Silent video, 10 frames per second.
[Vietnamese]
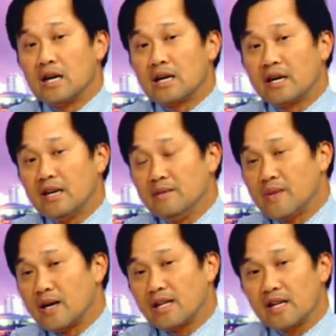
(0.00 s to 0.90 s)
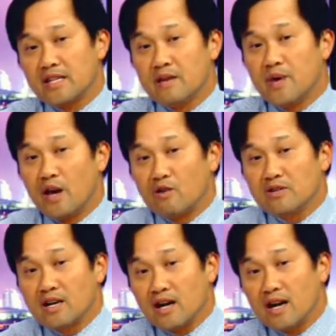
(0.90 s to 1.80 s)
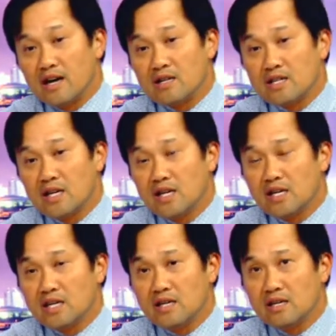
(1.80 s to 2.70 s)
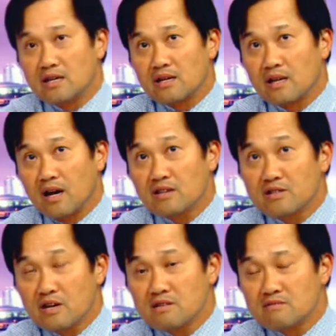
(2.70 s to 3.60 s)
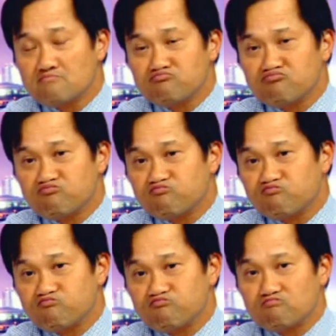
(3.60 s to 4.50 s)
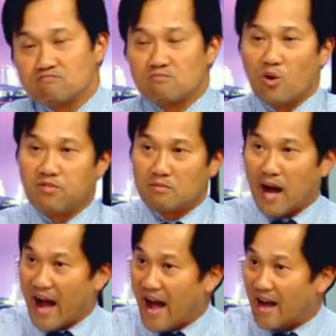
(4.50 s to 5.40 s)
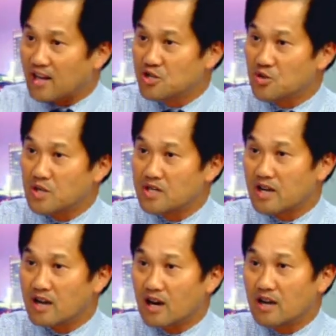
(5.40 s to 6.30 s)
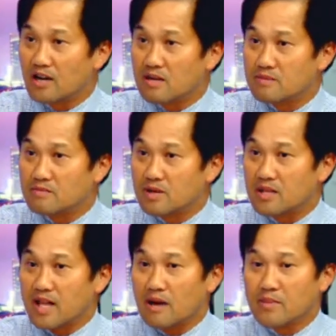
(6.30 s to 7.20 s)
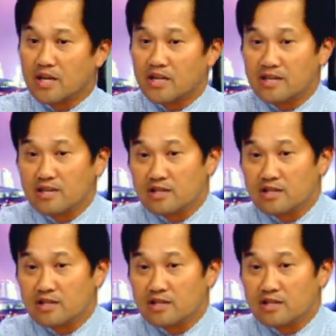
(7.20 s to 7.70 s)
Khi mà người ta tìm hiểu được á, thì cỡ chừng một phần ba cái số bệnh nhân đó người ta bị